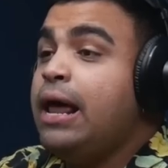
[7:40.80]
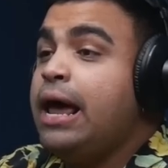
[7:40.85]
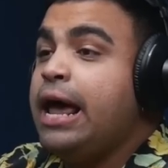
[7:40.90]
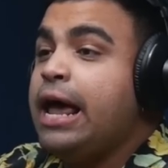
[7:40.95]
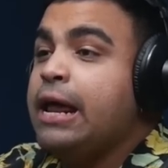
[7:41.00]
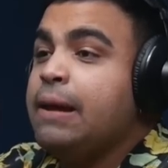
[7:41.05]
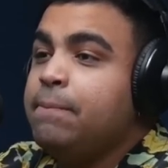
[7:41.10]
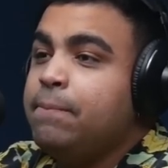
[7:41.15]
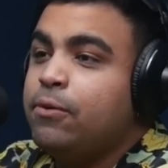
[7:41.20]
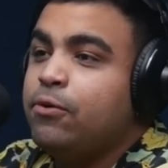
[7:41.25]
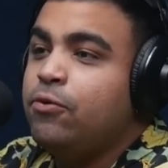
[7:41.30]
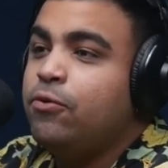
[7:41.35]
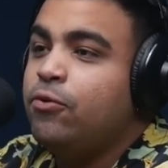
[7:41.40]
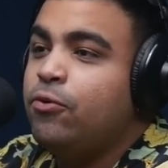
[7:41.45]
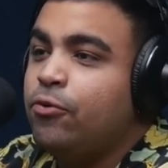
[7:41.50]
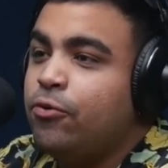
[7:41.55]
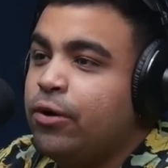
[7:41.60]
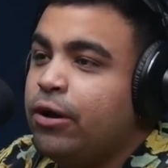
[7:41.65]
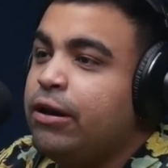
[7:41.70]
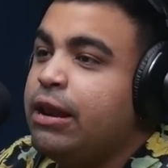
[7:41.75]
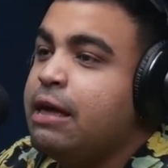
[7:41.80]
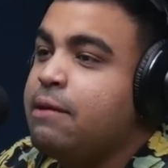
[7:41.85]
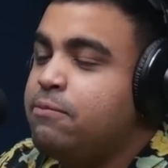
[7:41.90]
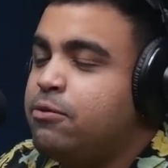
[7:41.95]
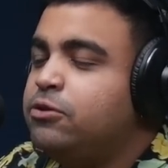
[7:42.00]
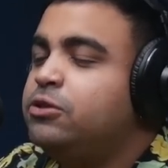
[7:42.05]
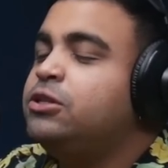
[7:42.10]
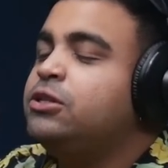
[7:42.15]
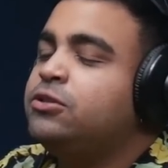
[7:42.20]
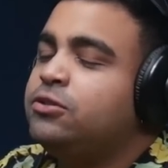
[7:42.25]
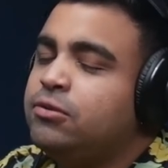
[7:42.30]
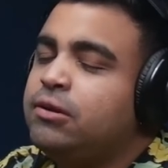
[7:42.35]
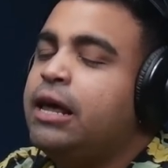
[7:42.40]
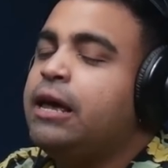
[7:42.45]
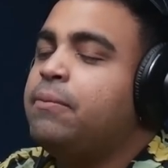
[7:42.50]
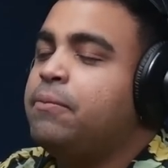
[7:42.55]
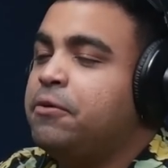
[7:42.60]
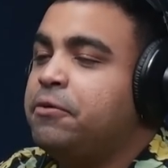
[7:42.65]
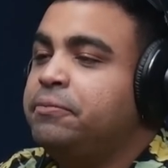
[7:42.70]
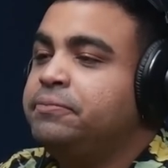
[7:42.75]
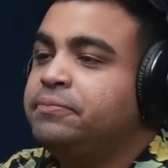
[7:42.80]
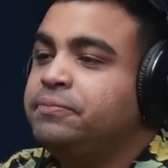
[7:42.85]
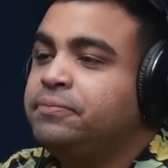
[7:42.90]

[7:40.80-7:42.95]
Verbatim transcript: lembro. Lembra? Eu lembro disso, lembro.